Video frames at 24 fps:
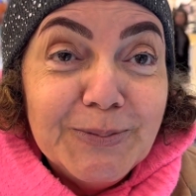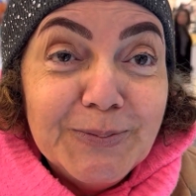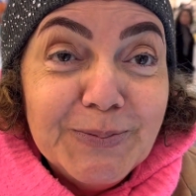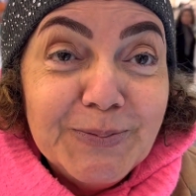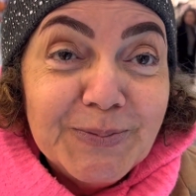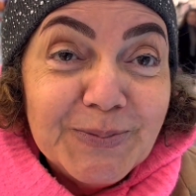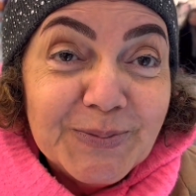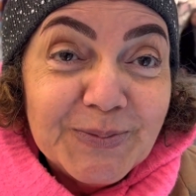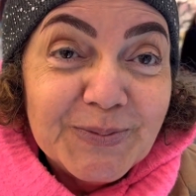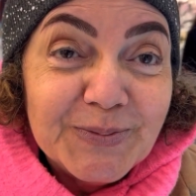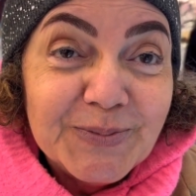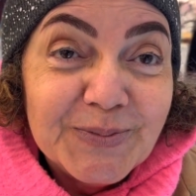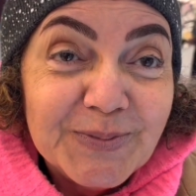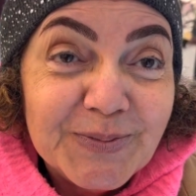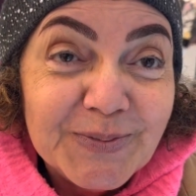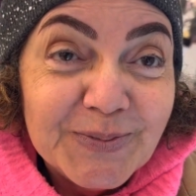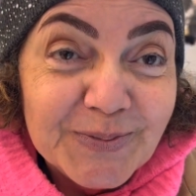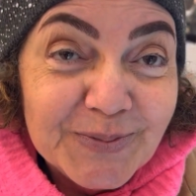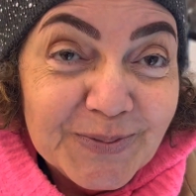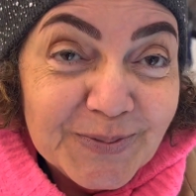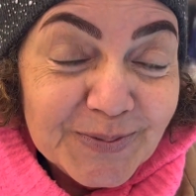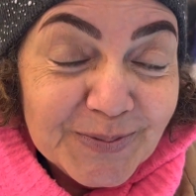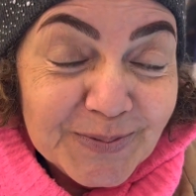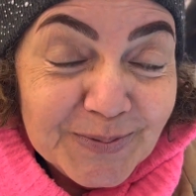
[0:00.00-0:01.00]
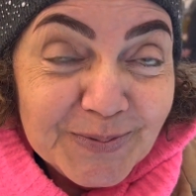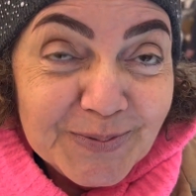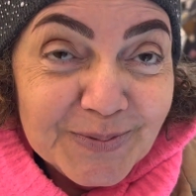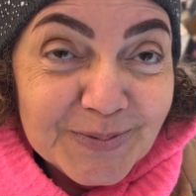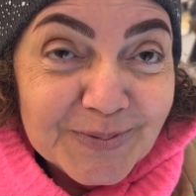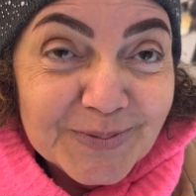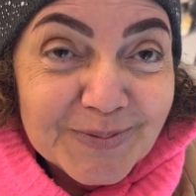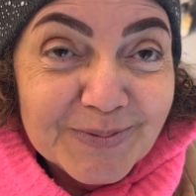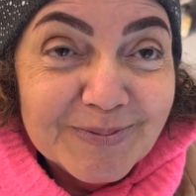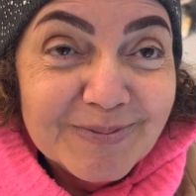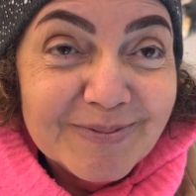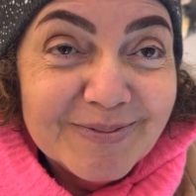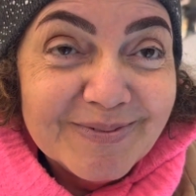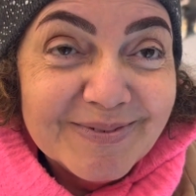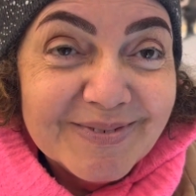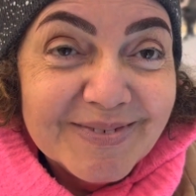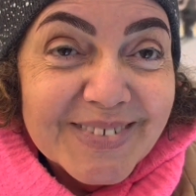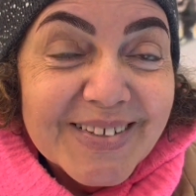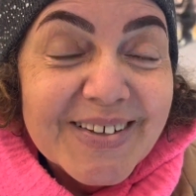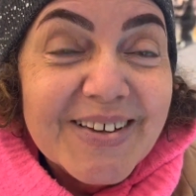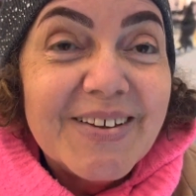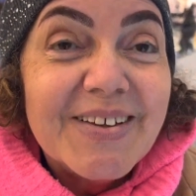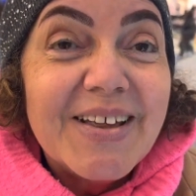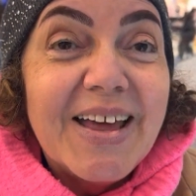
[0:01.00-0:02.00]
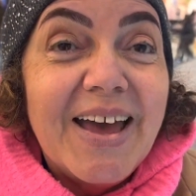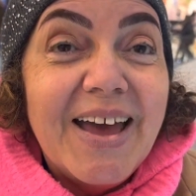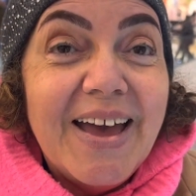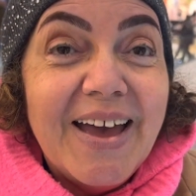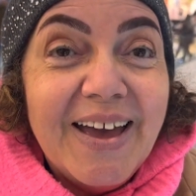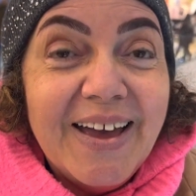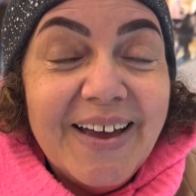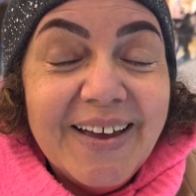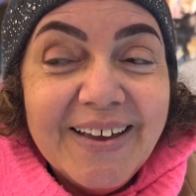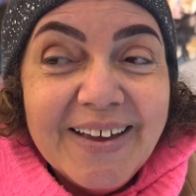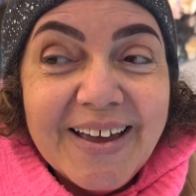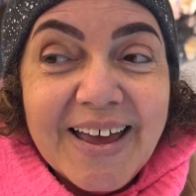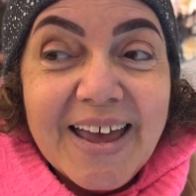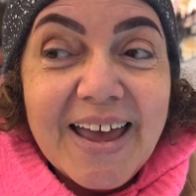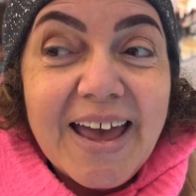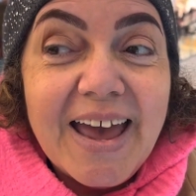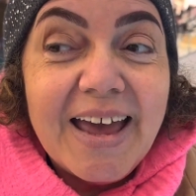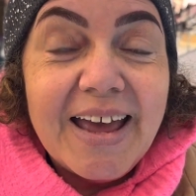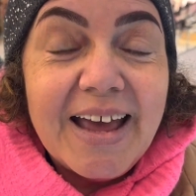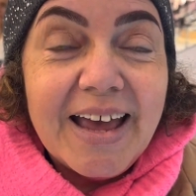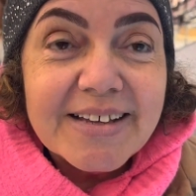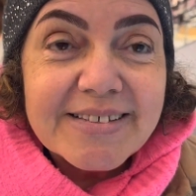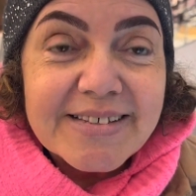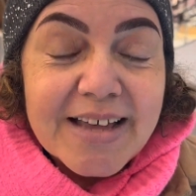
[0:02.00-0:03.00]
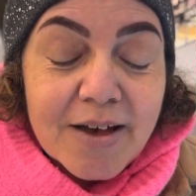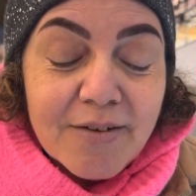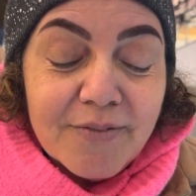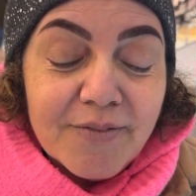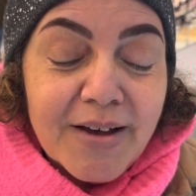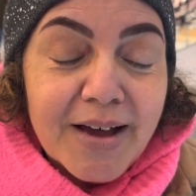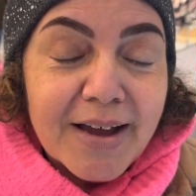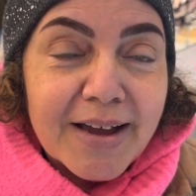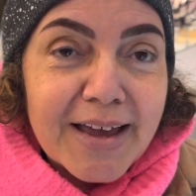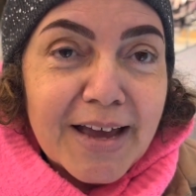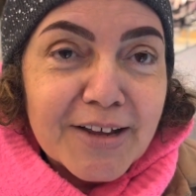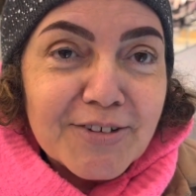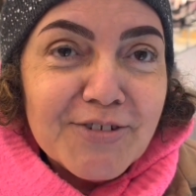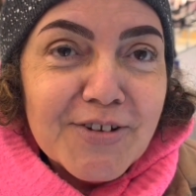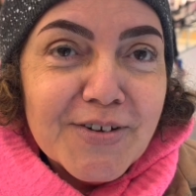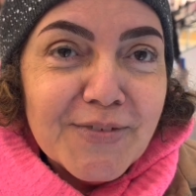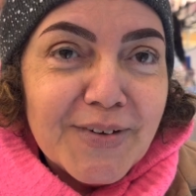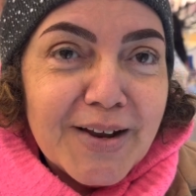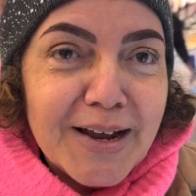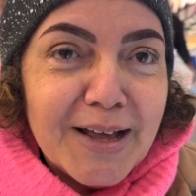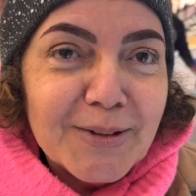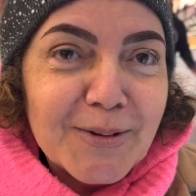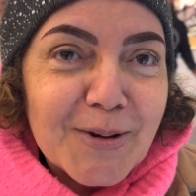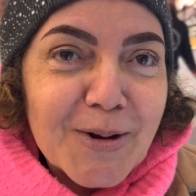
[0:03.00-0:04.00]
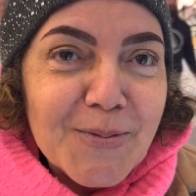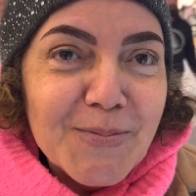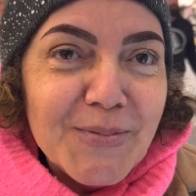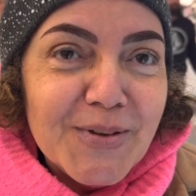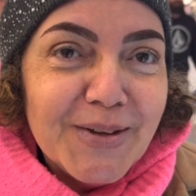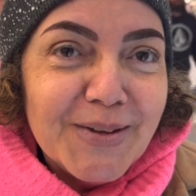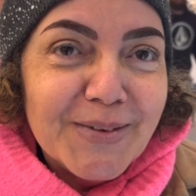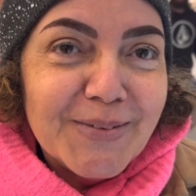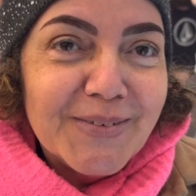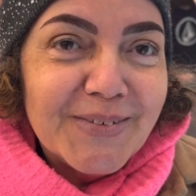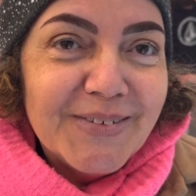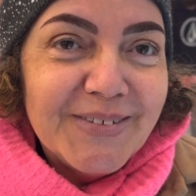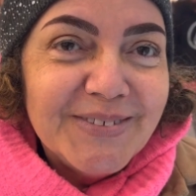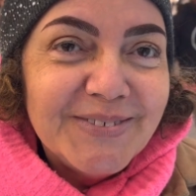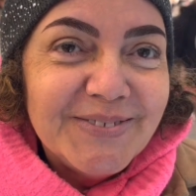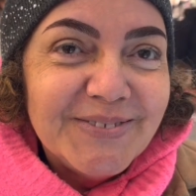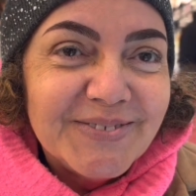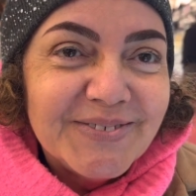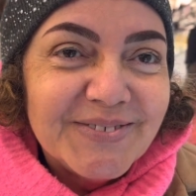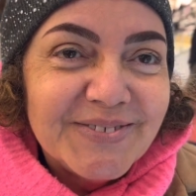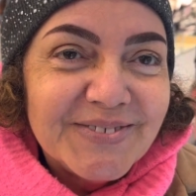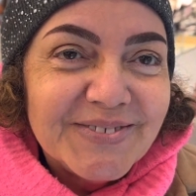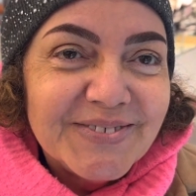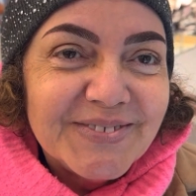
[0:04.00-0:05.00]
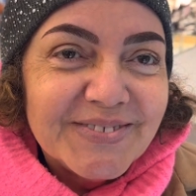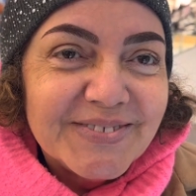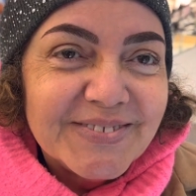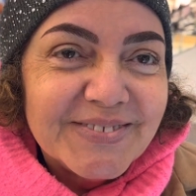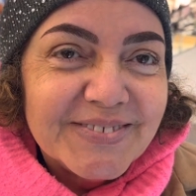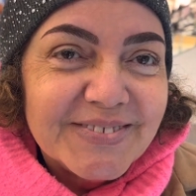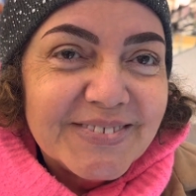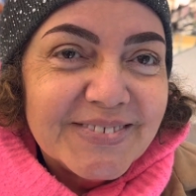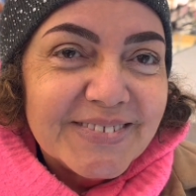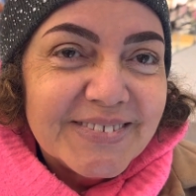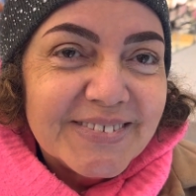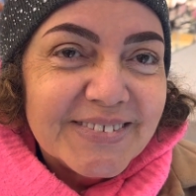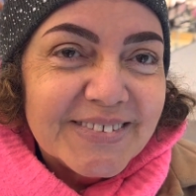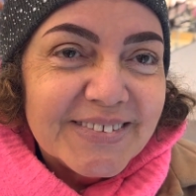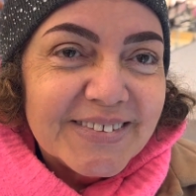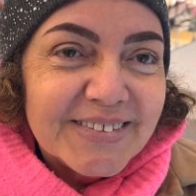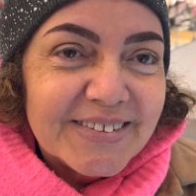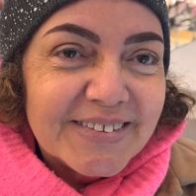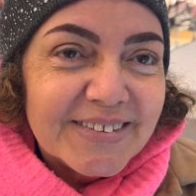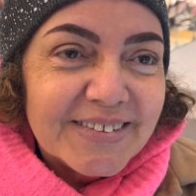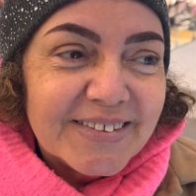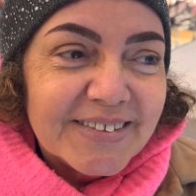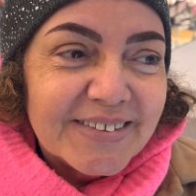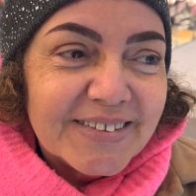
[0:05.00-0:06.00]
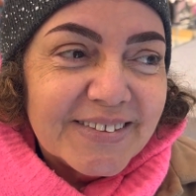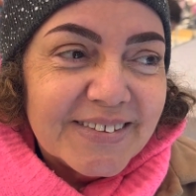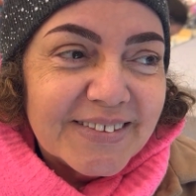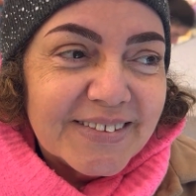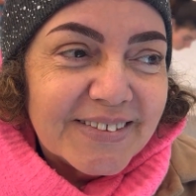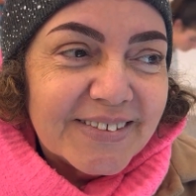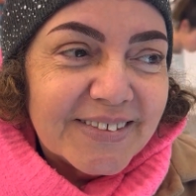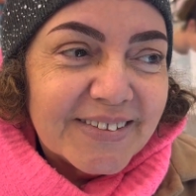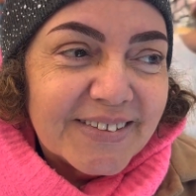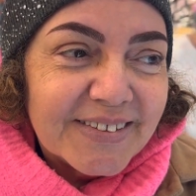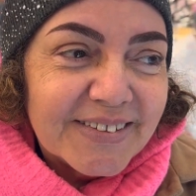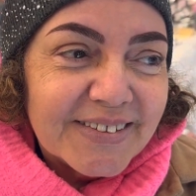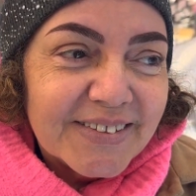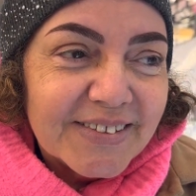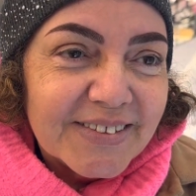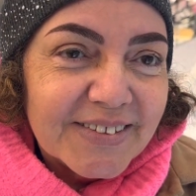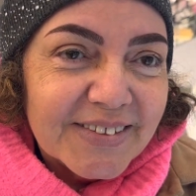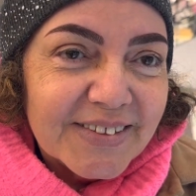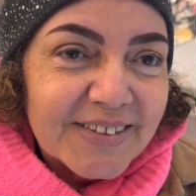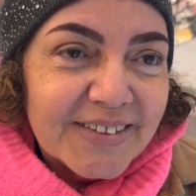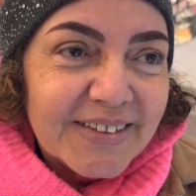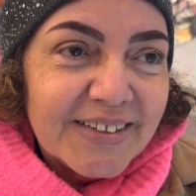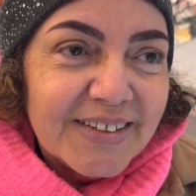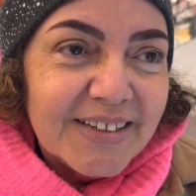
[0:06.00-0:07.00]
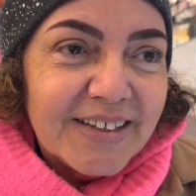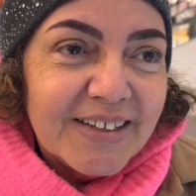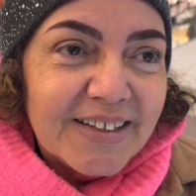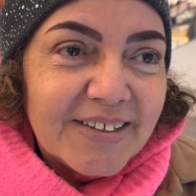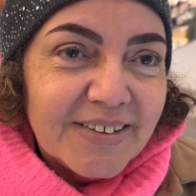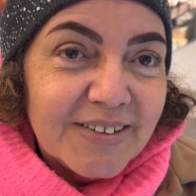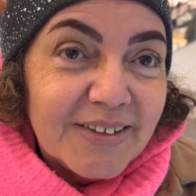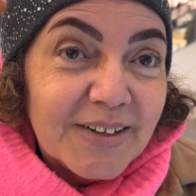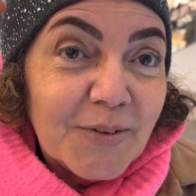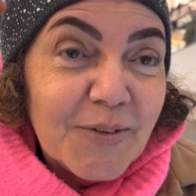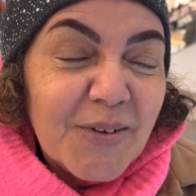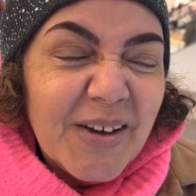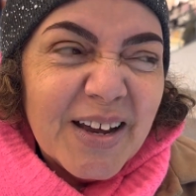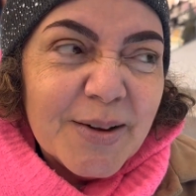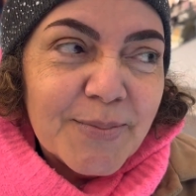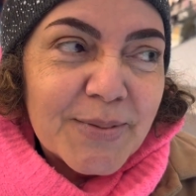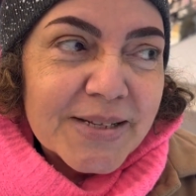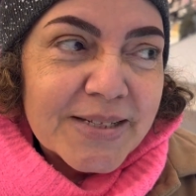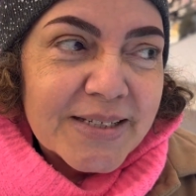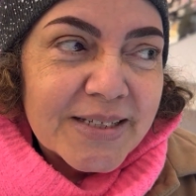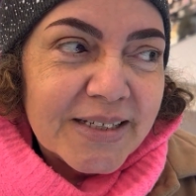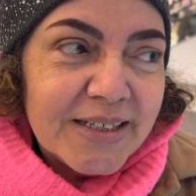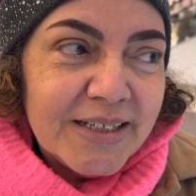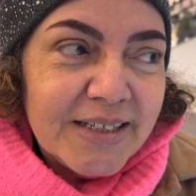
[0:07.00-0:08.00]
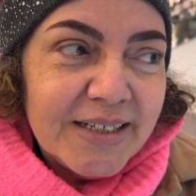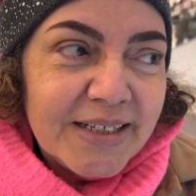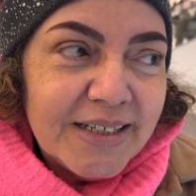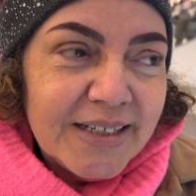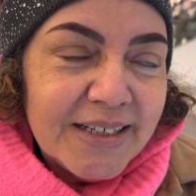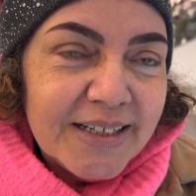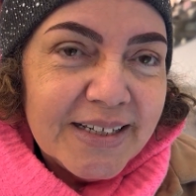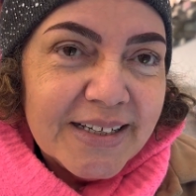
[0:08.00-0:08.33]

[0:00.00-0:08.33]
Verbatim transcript: Nossa, mãe. Se a gente tivesse vindo uma é, semana mais é, cedo... Essa vaga que ela tinha falado comigo. Ah, é, porque se calhar não era para ser, né? Não era para ser.